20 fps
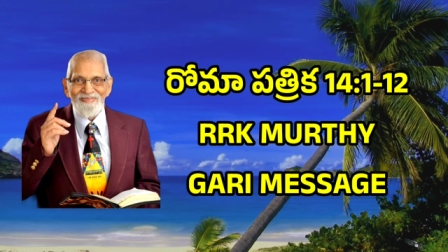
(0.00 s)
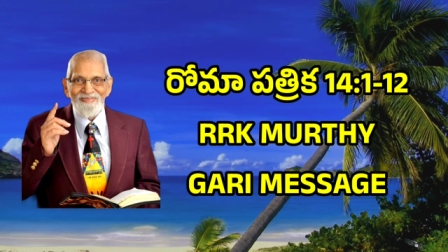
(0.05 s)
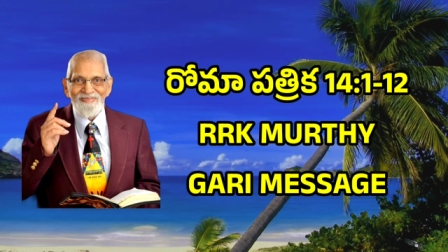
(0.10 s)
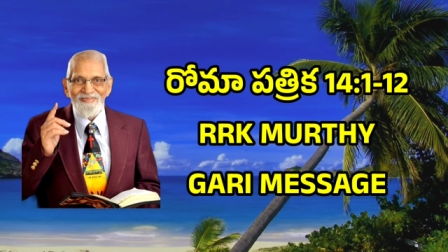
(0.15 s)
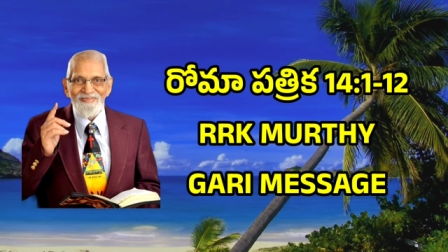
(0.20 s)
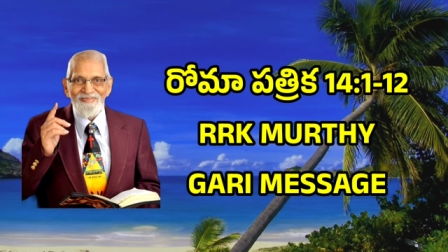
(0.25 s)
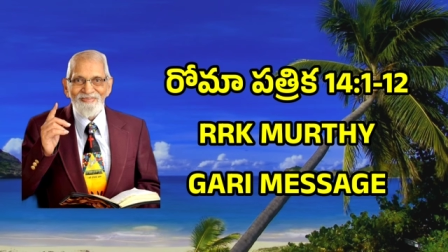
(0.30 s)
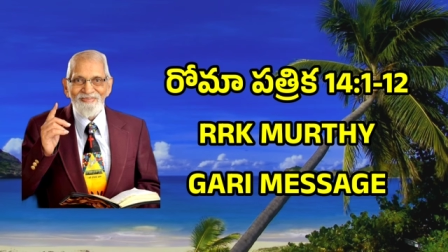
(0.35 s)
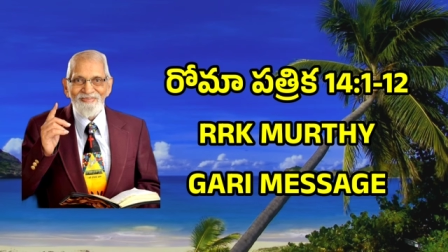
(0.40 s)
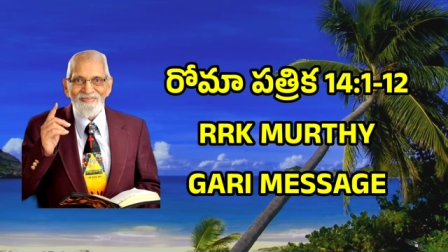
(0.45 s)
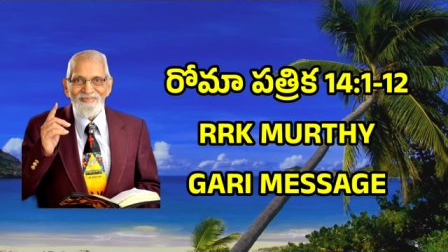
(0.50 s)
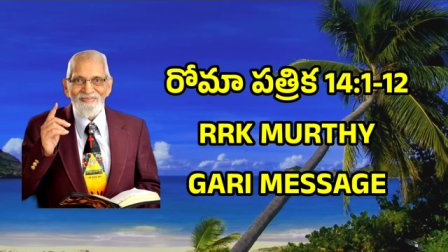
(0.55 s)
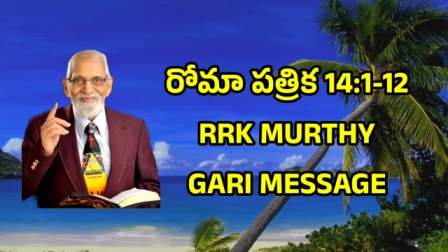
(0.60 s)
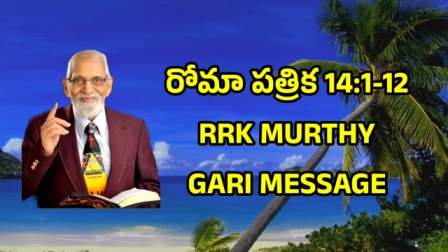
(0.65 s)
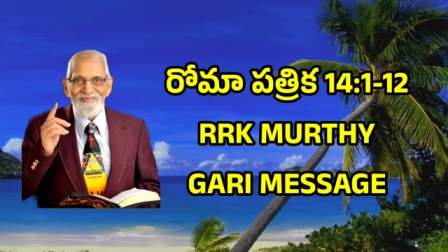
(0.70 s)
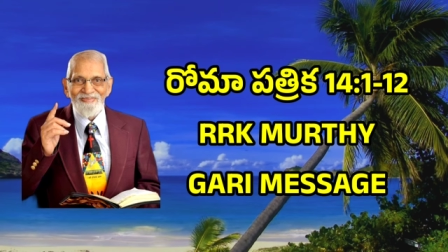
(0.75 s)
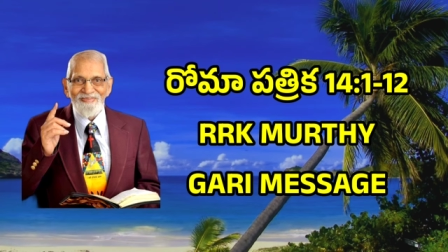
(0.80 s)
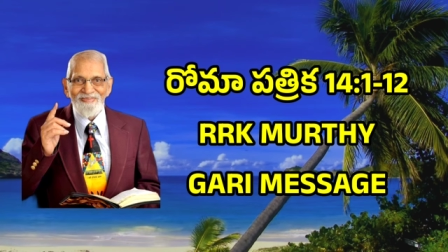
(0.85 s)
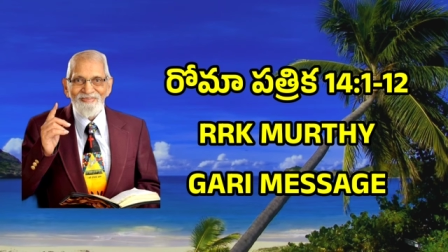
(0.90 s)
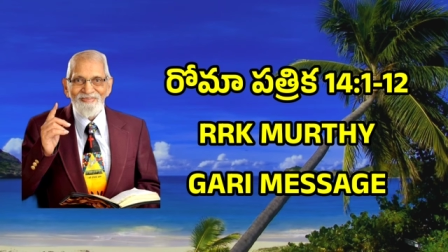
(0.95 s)
ఏసు కృప
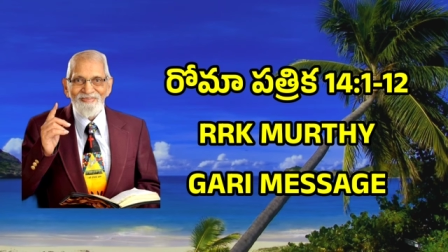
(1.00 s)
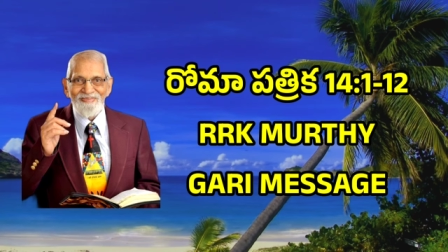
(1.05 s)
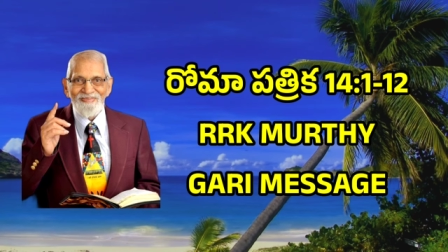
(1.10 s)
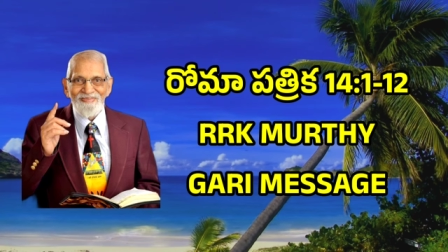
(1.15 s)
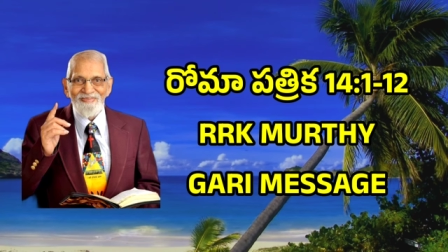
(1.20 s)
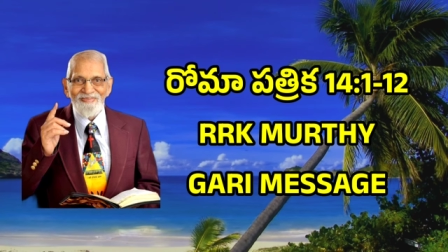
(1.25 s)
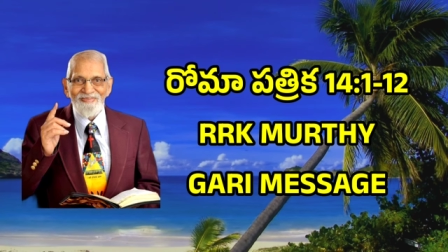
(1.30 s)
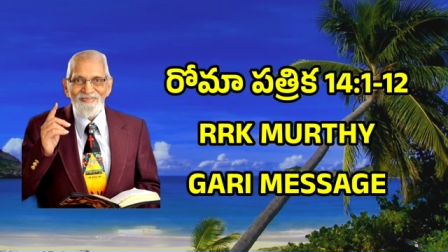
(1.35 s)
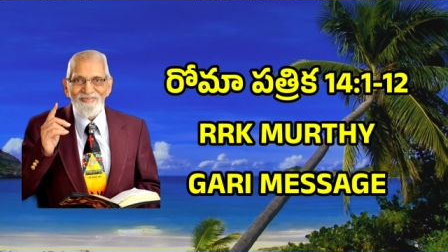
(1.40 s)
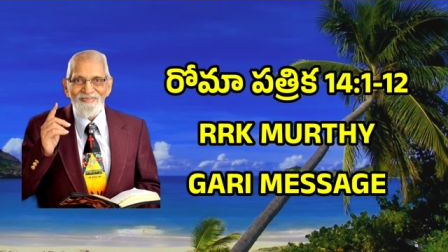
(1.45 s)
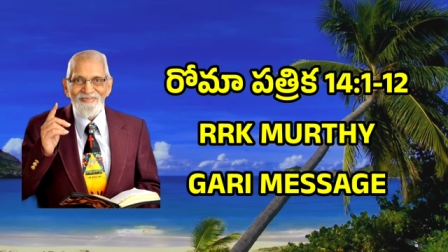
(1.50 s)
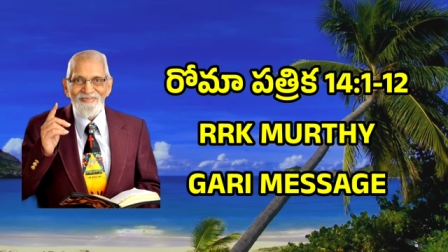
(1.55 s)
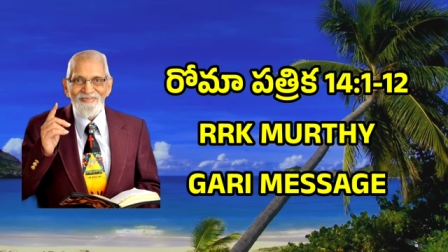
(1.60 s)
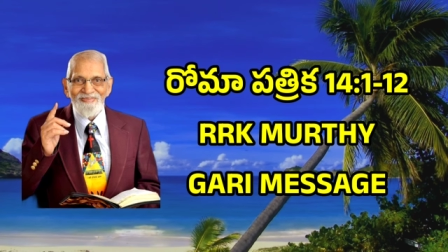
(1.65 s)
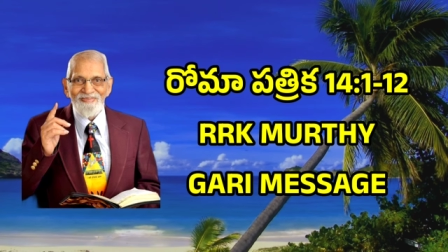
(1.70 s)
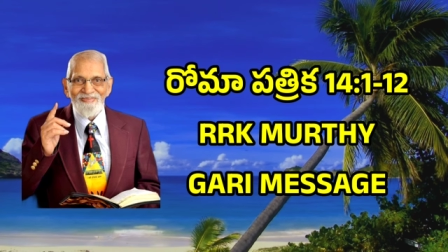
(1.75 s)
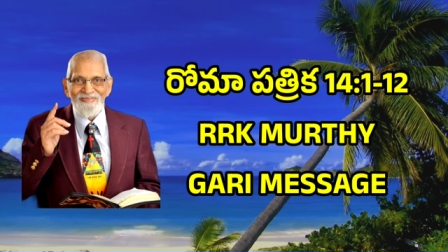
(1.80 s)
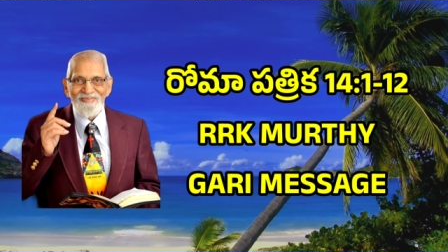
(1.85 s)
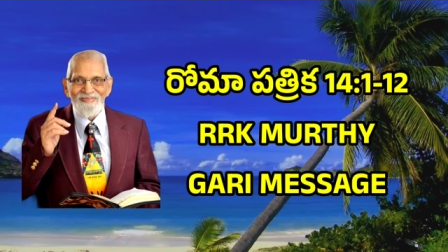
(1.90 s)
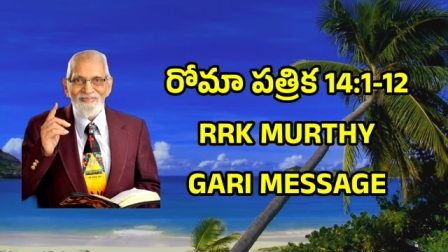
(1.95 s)
తండ్రి
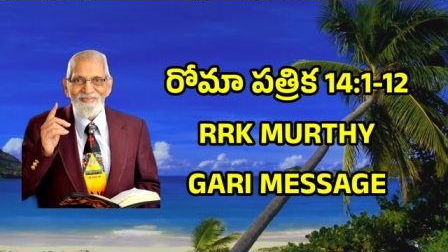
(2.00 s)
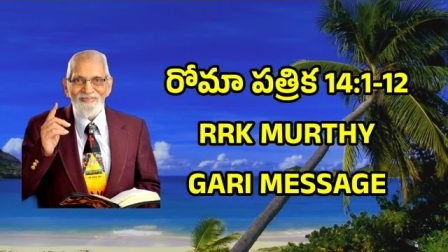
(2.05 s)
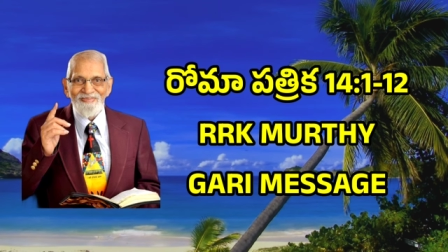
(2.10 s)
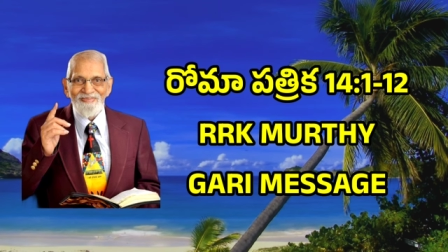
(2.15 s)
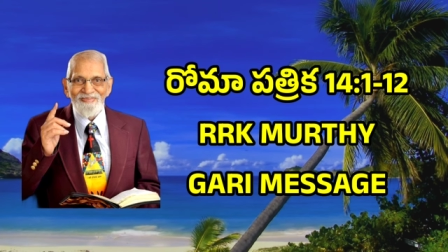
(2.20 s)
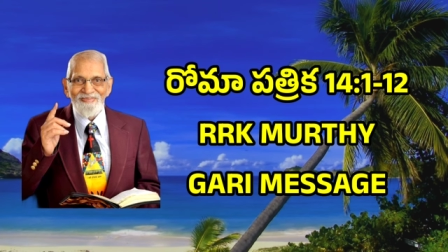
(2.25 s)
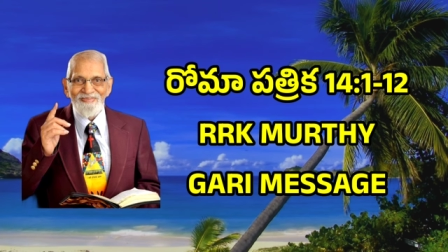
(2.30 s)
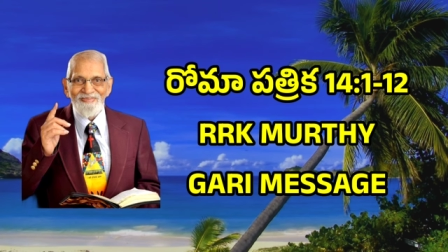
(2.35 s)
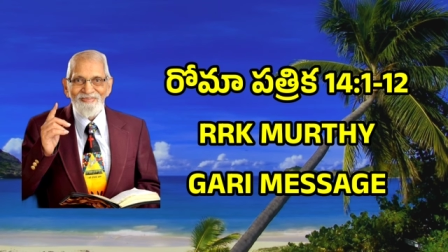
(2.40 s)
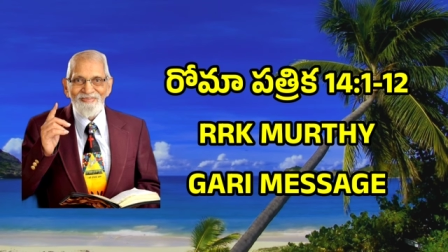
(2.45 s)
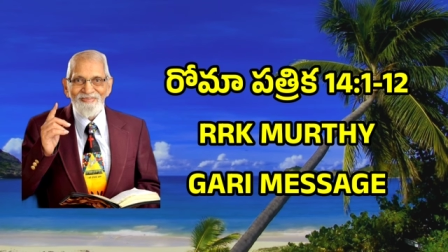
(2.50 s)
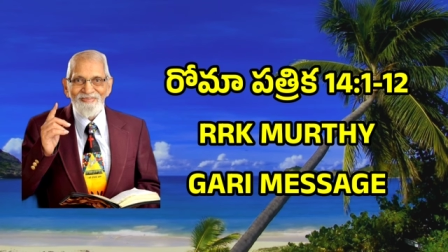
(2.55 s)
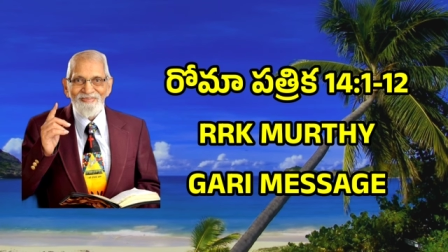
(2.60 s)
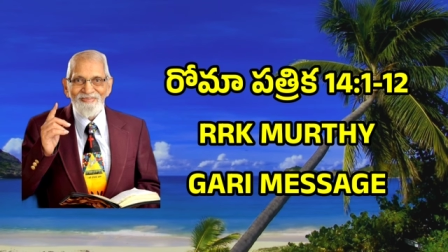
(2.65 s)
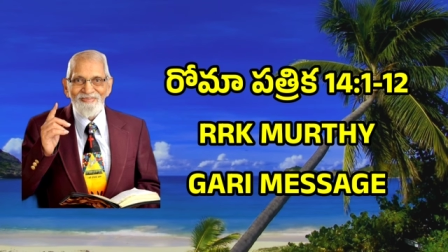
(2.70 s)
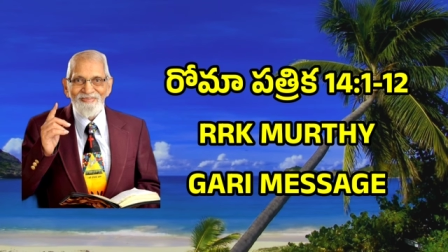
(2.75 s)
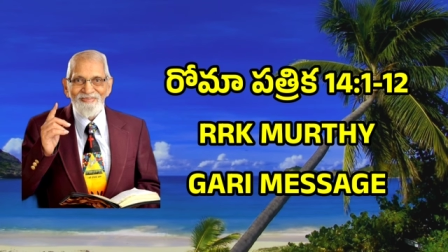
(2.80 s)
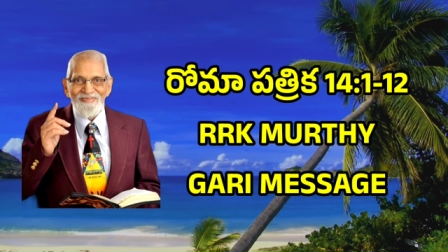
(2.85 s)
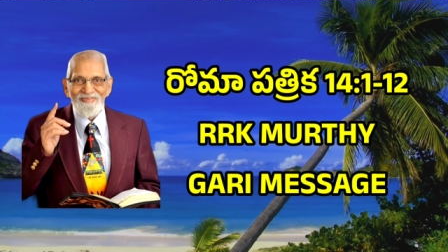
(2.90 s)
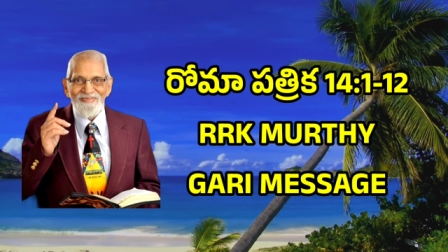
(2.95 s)
యొక్క ప్రేమ
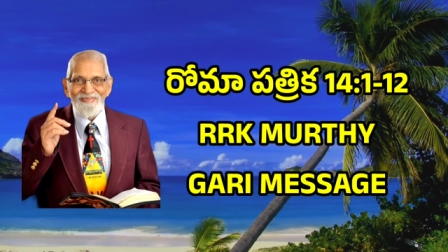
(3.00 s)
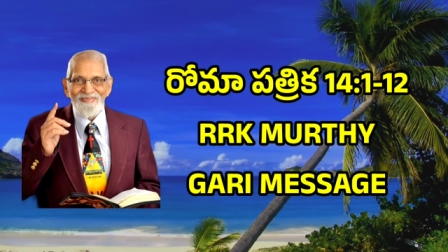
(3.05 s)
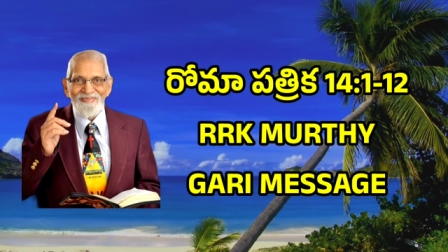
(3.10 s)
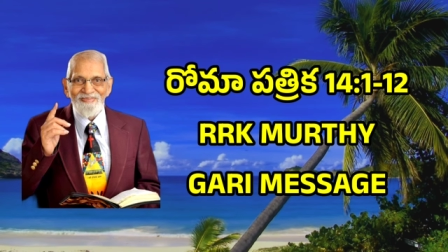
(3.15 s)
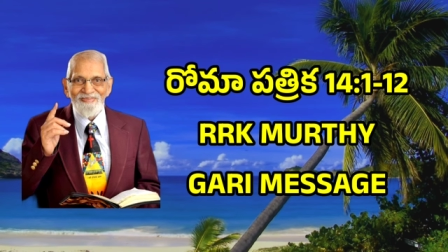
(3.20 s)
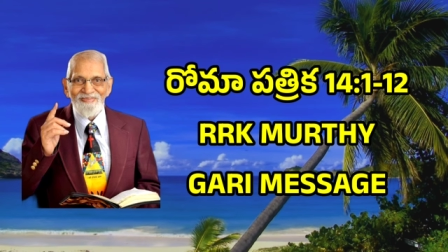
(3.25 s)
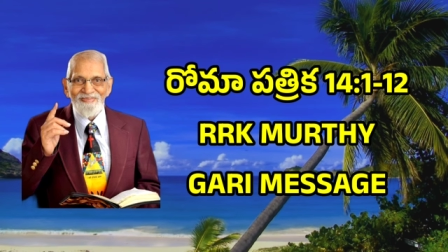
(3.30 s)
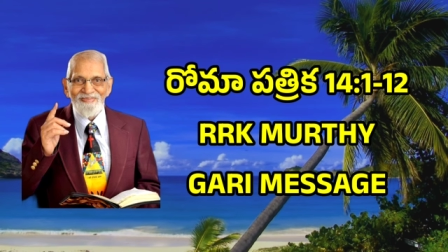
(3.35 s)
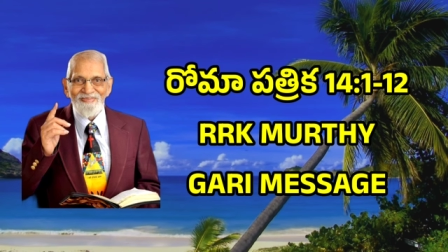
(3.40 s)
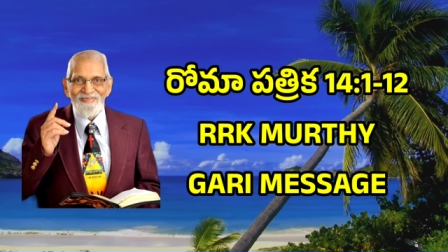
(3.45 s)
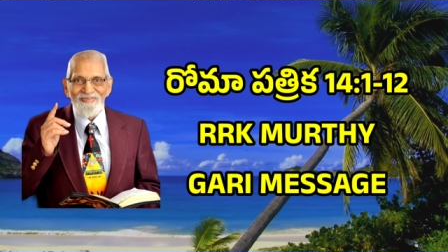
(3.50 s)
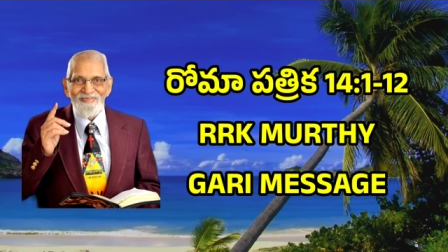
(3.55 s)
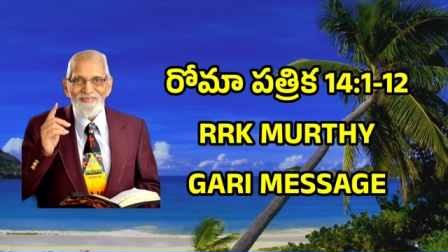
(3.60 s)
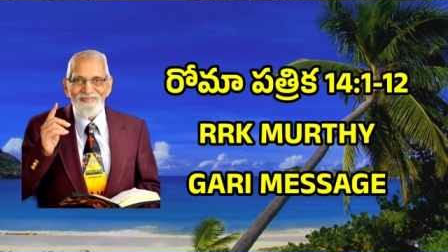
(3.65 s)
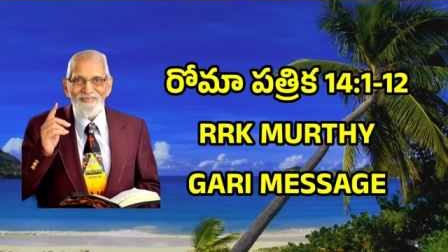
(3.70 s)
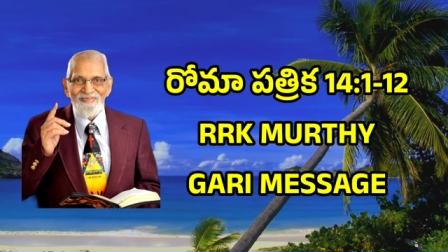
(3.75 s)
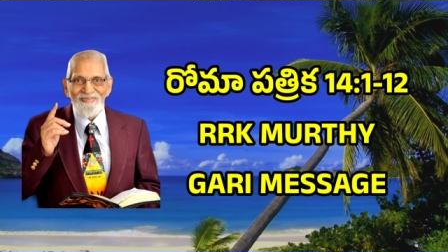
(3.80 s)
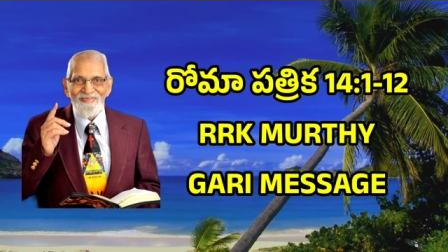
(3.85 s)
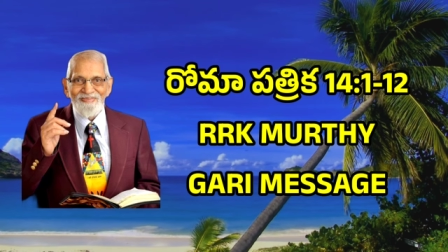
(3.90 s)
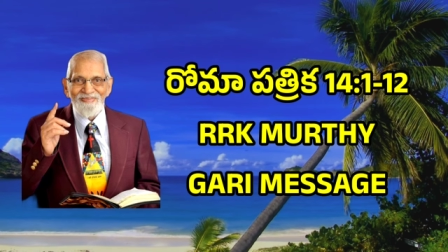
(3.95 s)

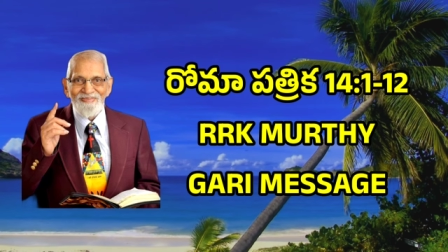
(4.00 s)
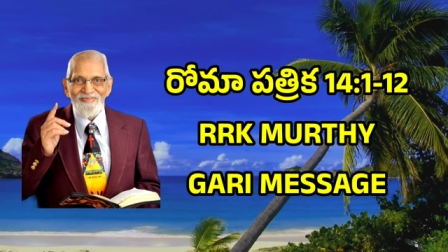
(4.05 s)
పరిశుద్ధాత్మ